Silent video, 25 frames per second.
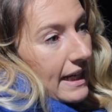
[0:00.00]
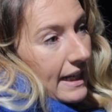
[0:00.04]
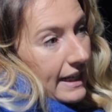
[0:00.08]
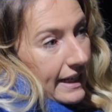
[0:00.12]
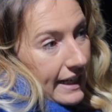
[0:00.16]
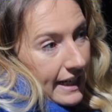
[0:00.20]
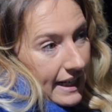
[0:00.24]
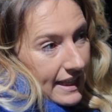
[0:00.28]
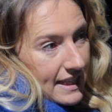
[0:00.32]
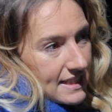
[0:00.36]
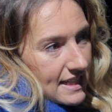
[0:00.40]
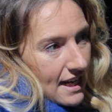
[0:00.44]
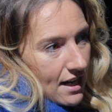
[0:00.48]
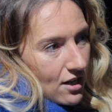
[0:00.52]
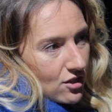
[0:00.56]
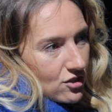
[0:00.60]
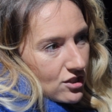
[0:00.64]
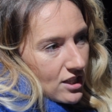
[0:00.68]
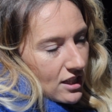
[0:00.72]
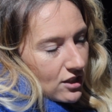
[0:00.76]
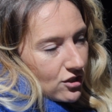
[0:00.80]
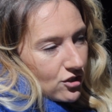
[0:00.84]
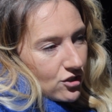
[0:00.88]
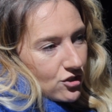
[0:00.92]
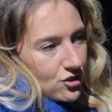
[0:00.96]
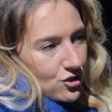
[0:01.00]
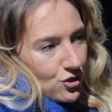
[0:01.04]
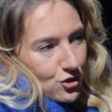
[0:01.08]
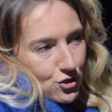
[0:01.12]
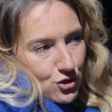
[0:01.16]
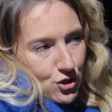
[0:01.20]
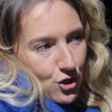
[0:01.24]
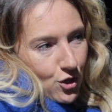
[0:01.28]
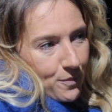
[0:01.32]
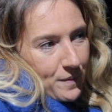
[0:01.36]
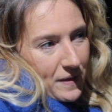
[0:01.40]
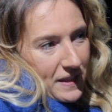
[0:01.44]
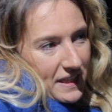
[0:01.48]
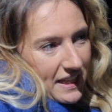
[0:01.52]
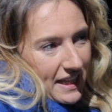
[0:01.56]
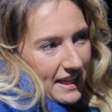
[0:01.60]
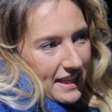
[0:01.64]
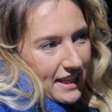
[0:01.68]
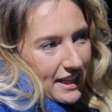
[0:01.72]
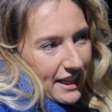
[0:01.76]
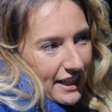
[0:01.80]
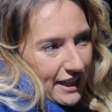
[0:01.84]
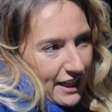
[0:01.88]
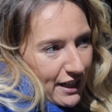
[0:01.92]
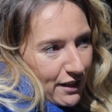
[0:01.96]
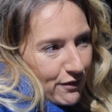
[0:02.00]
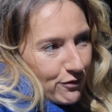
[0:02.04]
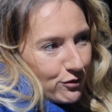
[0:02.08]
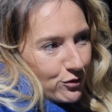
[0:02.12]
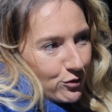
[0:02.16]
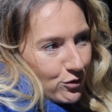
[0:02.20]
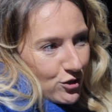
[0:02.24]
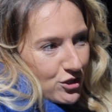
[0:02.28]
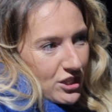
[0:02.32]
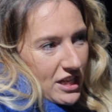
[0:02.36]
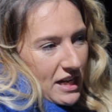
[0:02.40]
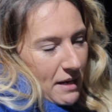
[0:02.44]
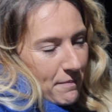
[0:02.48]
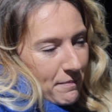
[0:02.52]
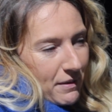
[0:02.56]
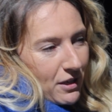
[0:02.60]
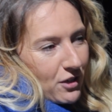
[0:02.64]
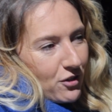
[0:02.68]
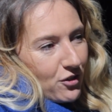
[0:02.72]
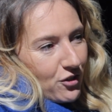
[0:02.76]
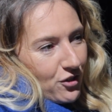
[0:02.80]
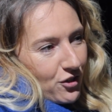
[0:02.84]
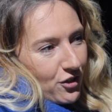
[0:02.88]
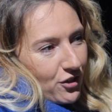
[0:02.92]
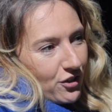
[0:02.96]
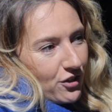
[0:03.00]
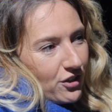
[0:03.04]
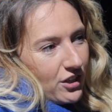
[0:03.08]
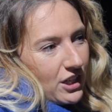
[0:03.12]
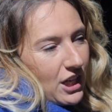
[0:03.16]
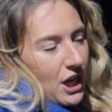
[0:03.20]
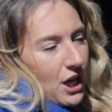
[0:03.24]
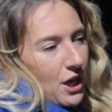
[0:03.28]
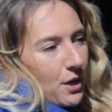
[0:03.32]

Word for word: Gracias a los datos, yo estoy convencida de que el futuro será mejor, ¿no?